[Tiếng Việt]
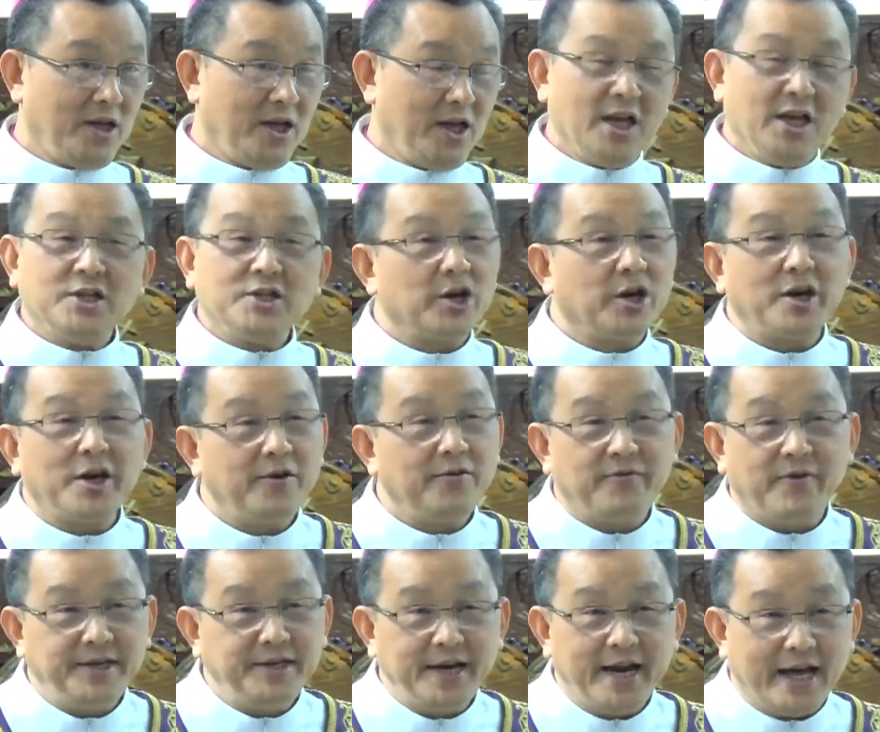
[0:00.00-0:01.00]
Cho nên
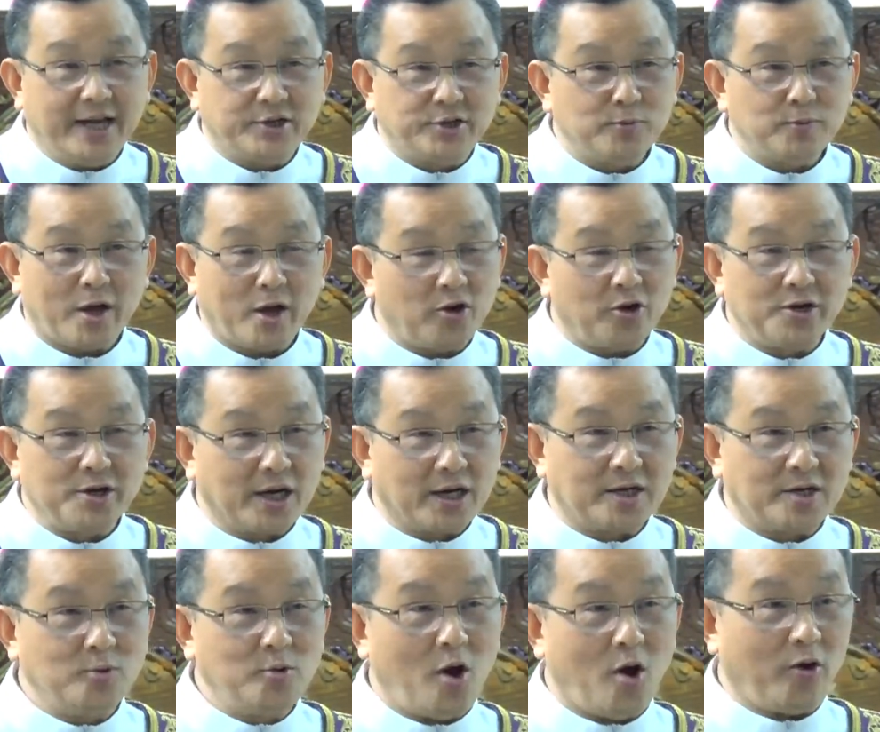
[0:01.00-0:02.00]
vấn đề chúng ta có được
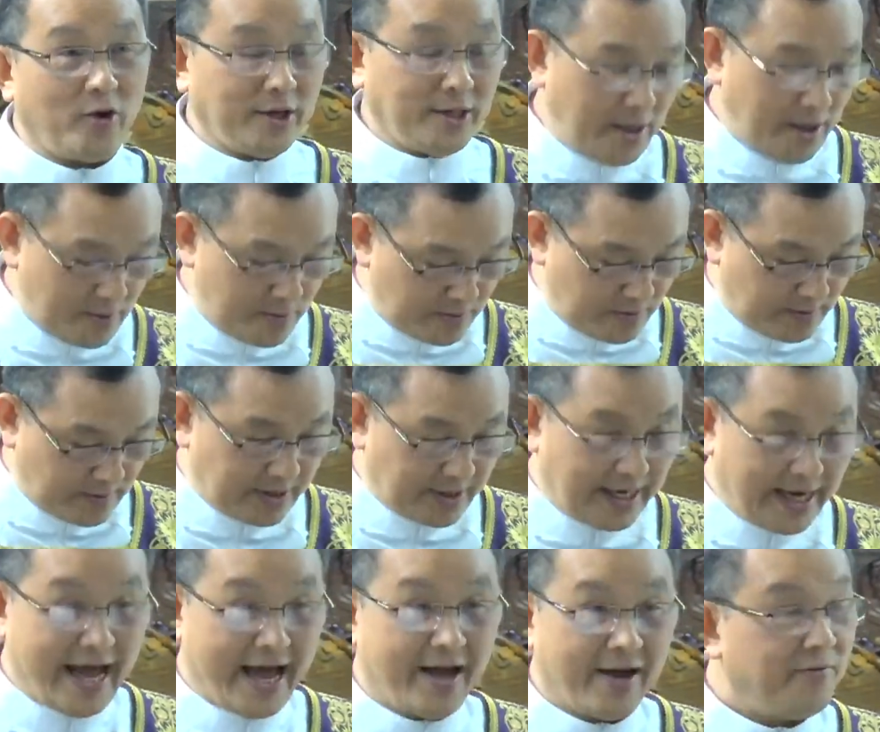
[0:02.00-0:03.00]
cứu độ hay không
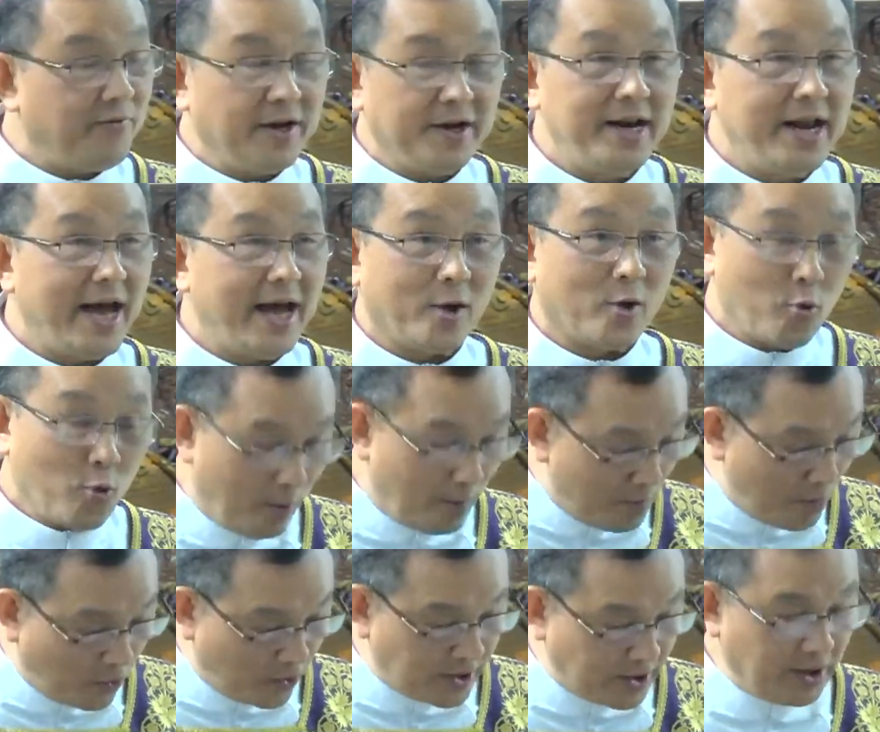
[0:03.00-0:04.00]
là vấn đề của
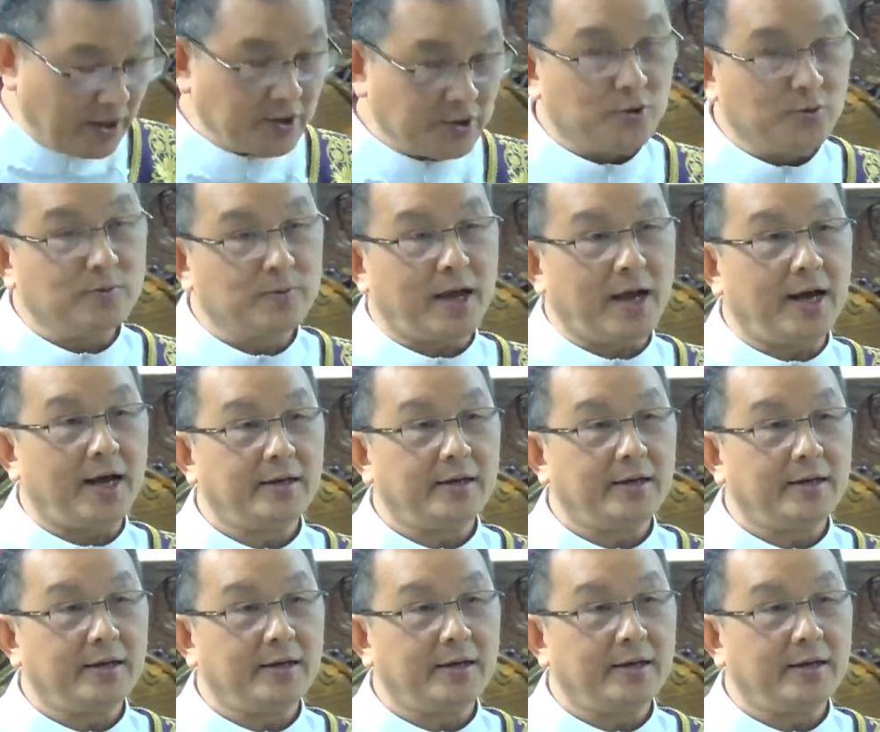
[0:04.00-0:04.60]
mỗi người chúng ta.